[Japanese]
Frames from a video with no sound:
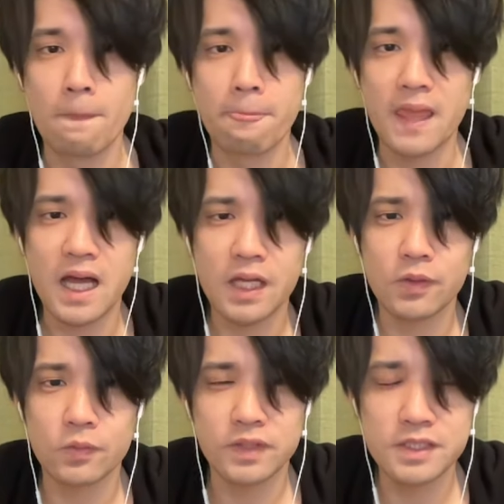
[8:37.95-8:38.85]
あ
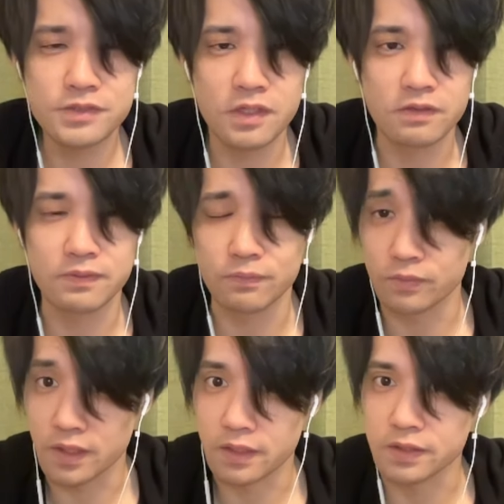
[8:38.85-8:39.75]
の、天使の悪魔でも
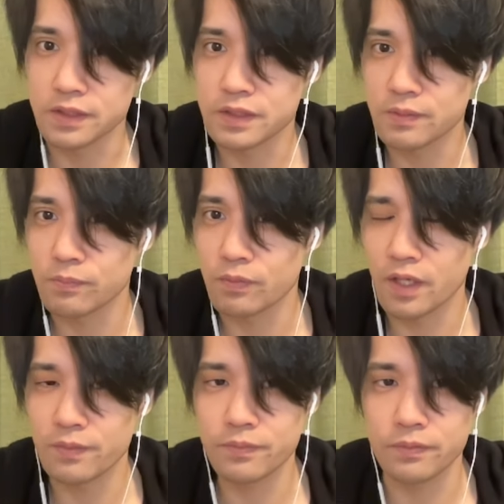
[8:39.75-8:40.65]
ね、全然回
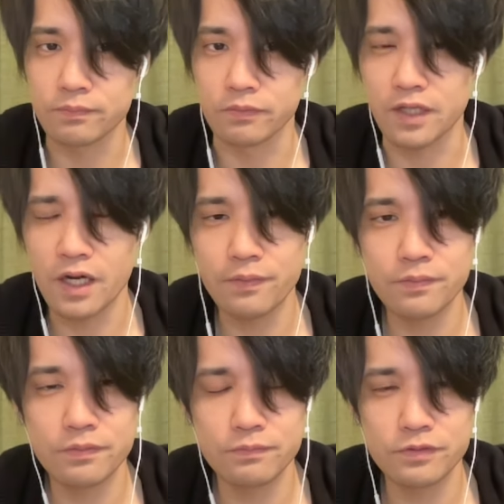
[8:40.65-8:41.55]
復力も、回
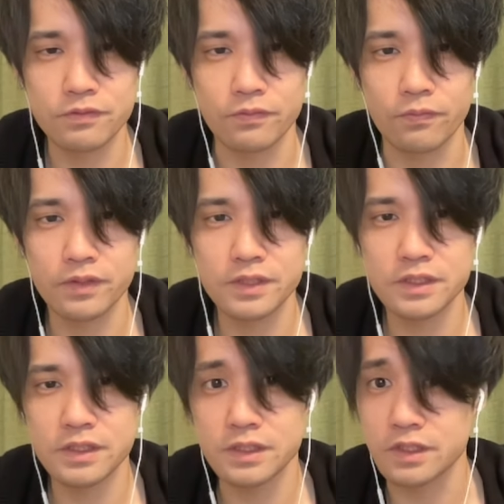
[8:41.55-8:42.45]
復むしろ4消し
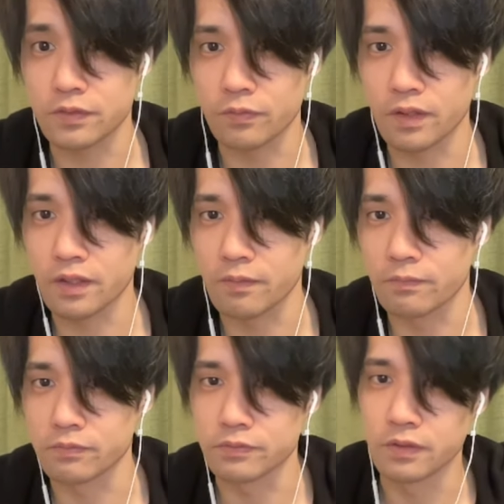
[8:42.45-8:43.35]
に意識が取られへん
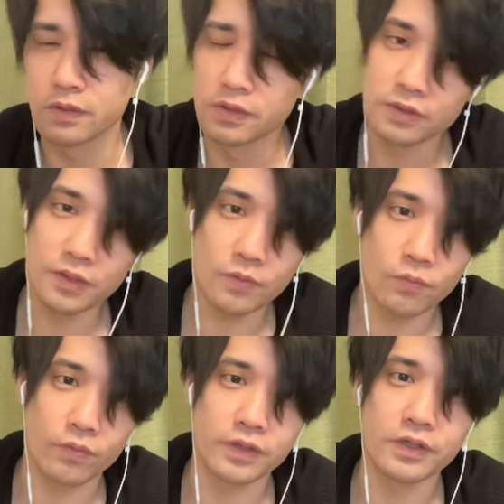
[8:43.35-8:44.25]
分、結
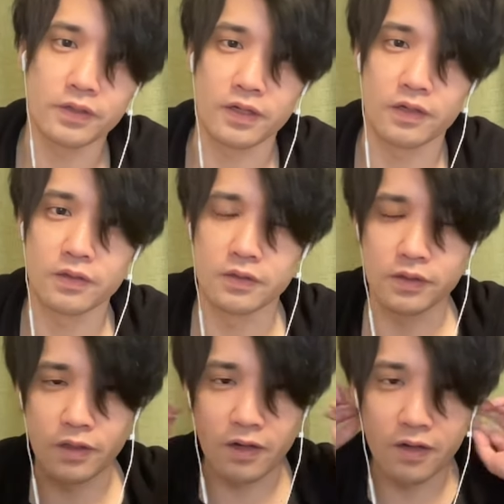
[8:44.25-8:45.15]
構いいかな。
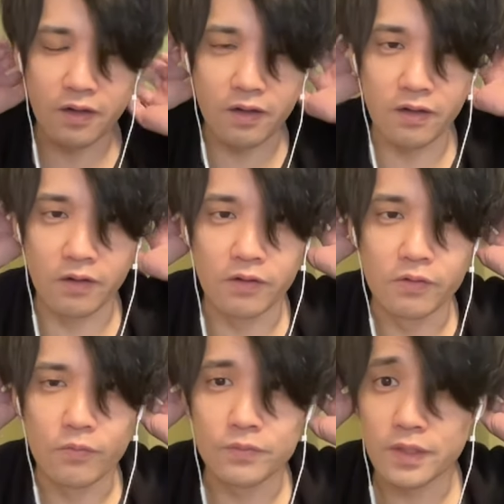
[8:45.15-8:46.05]
はいはいはい。
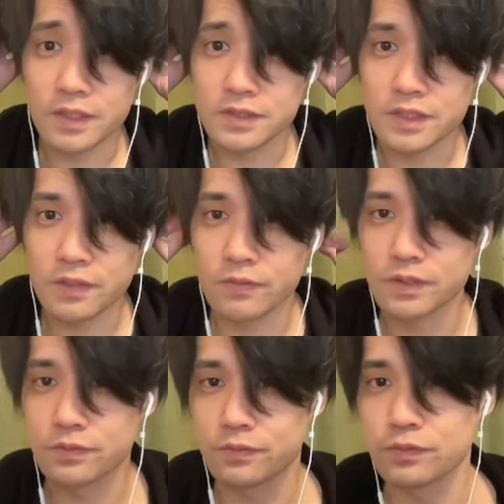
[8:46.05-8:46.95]
こんな感じで
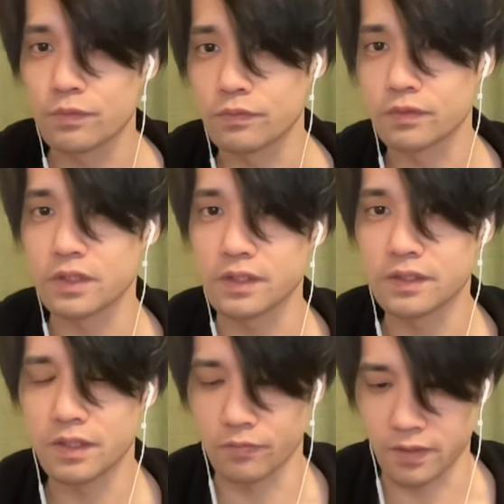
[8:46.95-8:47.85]
クエスト14クリアでき
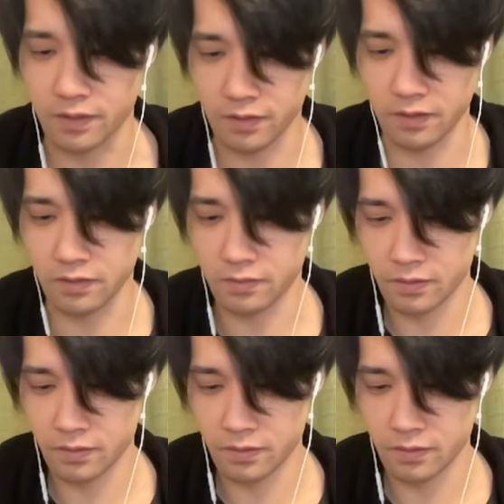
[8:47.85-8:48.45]
たので、はい。